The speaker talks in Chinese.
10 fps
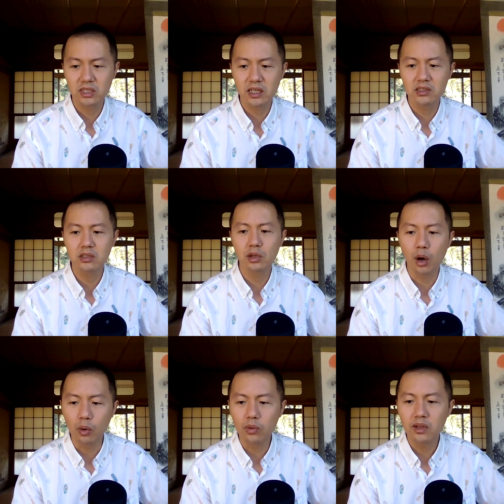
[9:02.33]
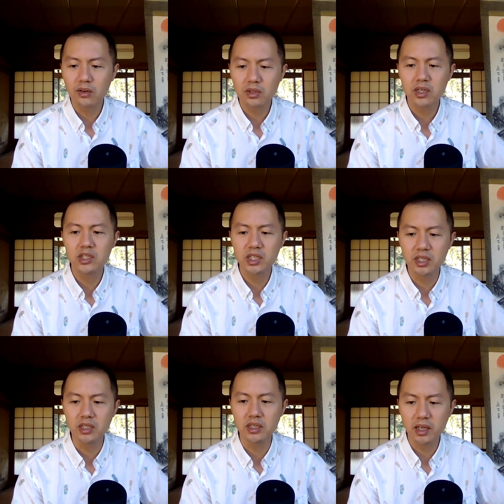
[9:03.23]
上是投到这个
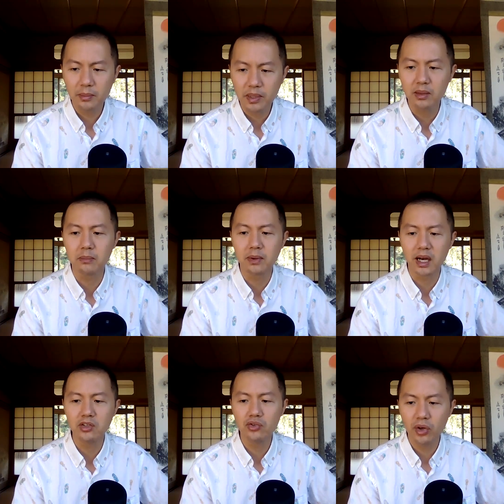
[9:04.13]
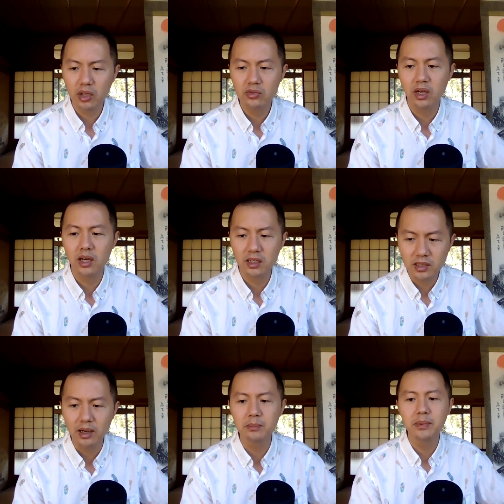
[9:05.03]
企业品牌宣传和
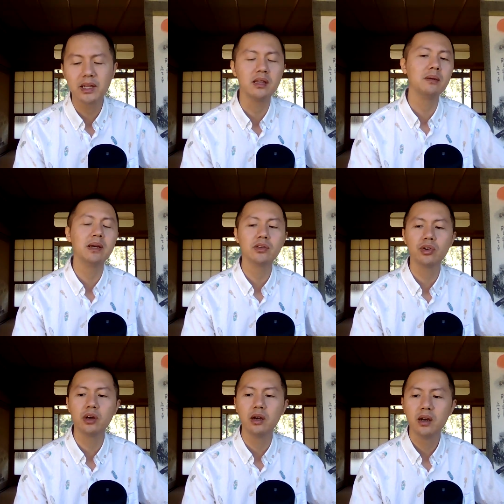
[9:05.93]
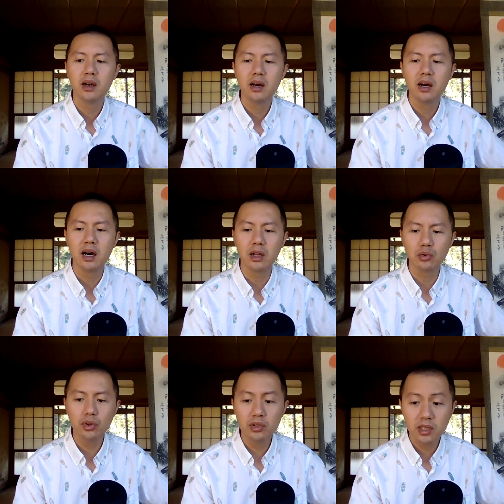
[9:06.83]
成本里面去啊。
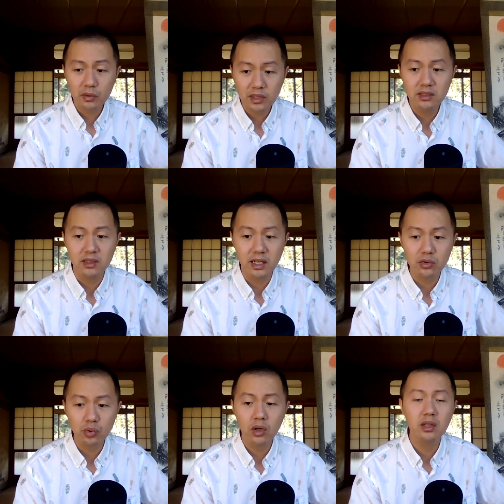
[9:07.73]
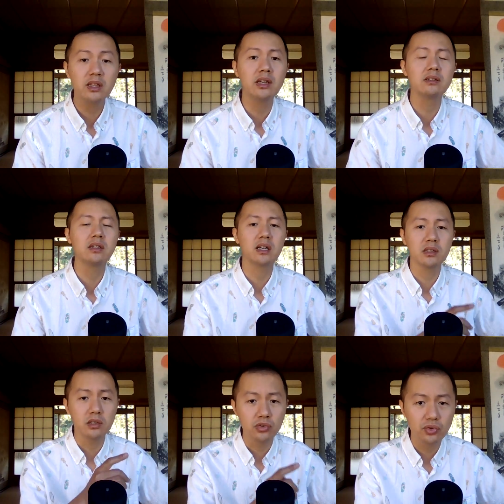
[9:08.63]
对于消费者来说，定价
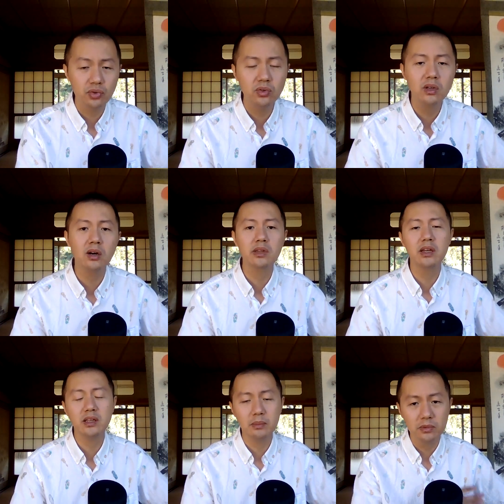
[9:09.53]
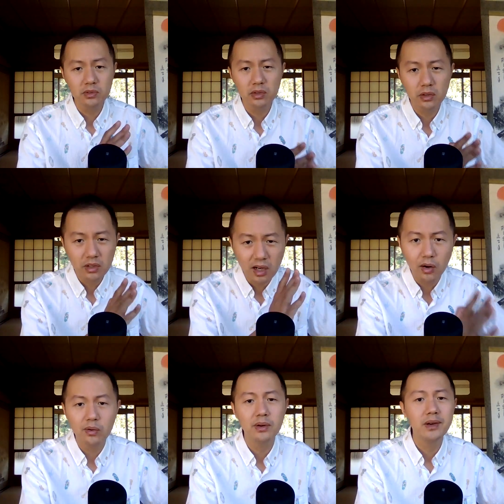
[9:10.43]
是虚高的，也不是说
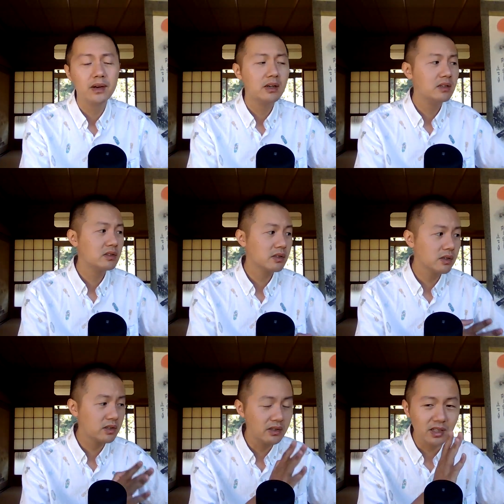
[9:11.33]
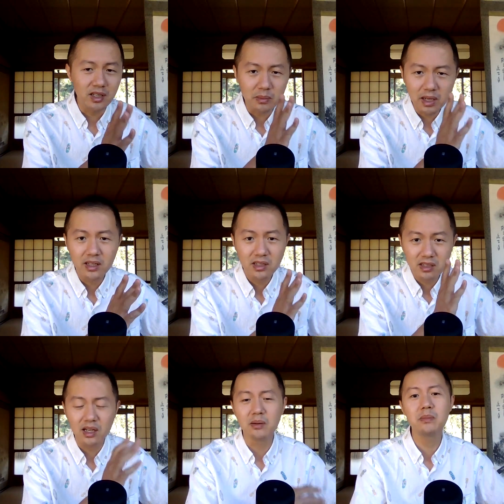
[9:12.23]
高。是里面这个
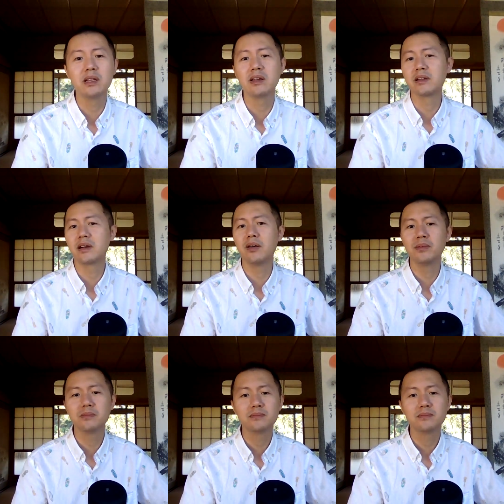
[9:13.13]
成本很高，